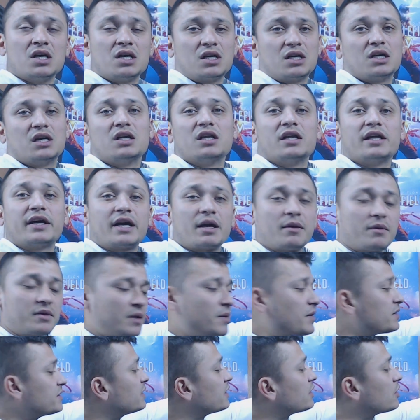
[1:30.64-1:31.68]
Y dije,
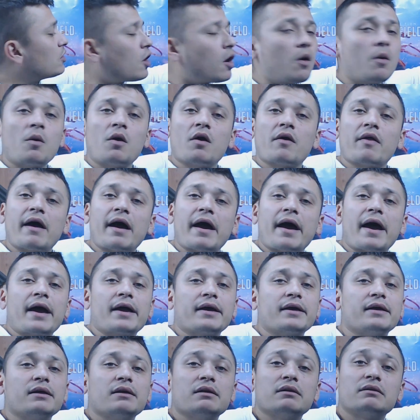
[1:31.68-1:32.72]
debe ser cómoda
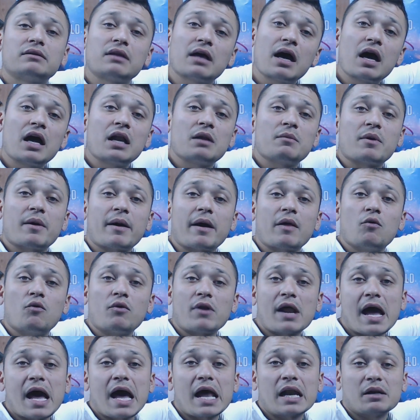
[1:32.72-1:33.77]
y tal, me va a
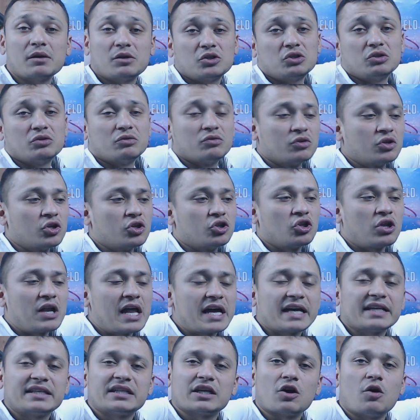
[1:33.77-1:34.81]
durar. No, la
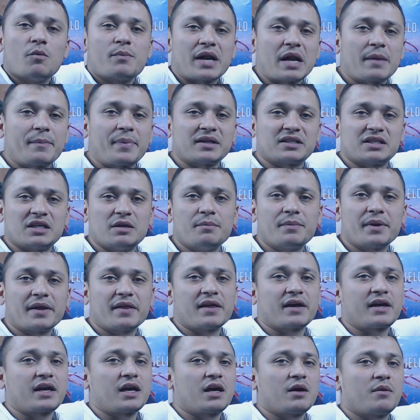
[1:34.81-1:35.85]
quise comprar para siempre,
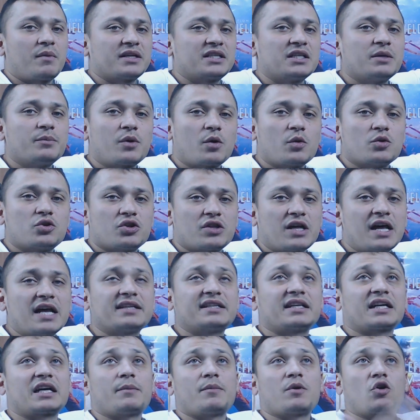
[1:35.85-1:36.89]
dije, va a ser provisionada
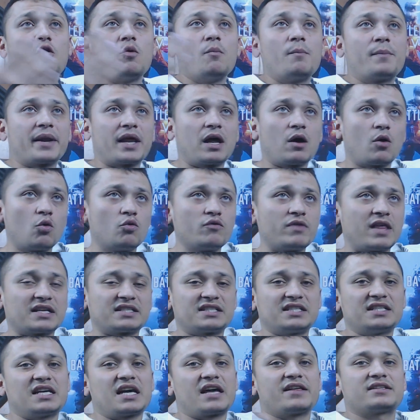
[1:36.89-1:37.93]
hasta que me compre una
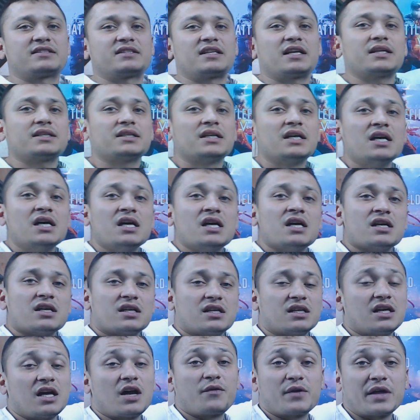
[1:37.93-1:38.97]
silla de estas.
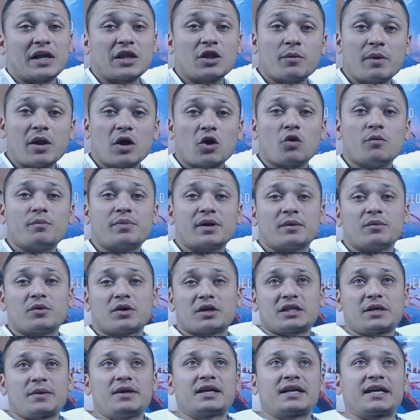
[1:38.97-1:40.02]
Y al final no me la compré porque
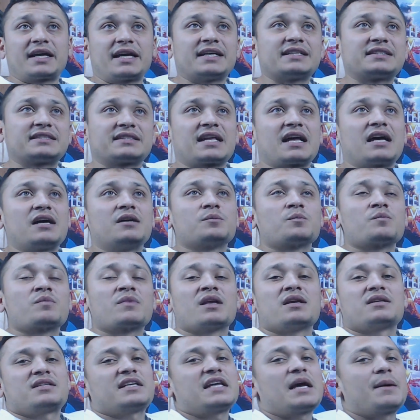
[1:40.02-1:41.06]
sabéis que esta
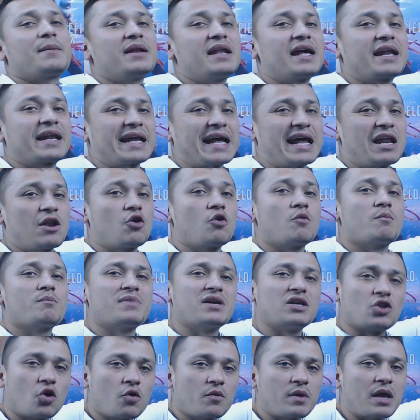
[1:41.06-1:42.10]
silla me la regaló mi
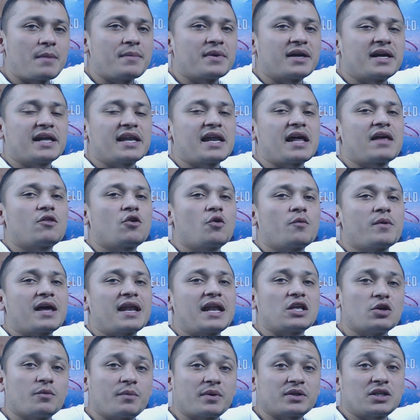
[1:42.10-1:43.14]
novia, mi querida novia, el
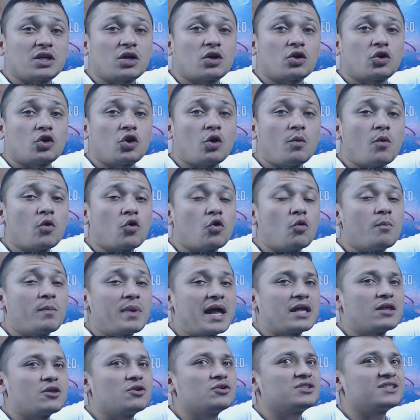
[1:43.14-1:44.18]
año pasado como
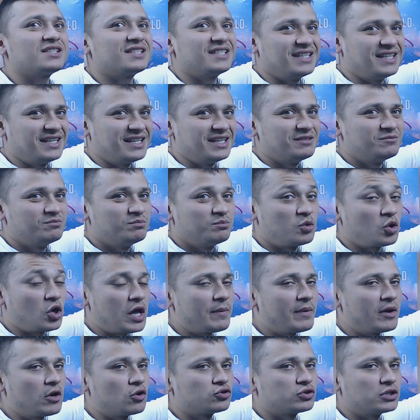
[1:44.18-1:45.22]
cumpleaños. Y por ahí
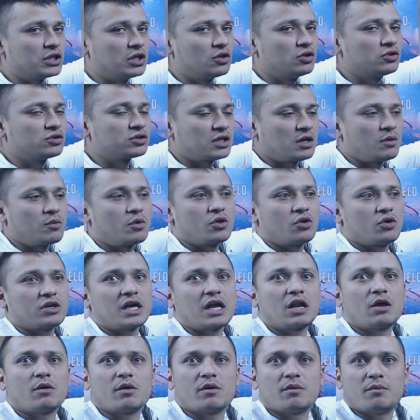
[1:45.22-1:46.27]
va los tiros, que bueno,
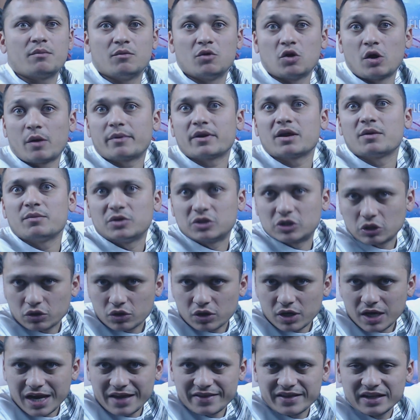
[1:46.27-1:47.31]
ya lo habréis visto
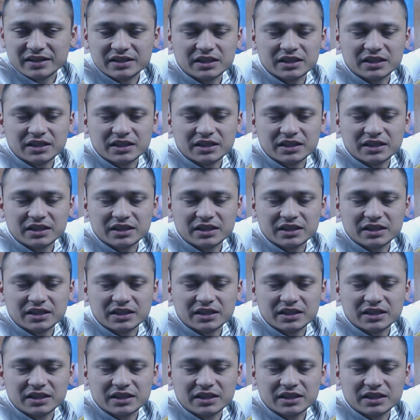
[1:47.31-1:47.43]
en el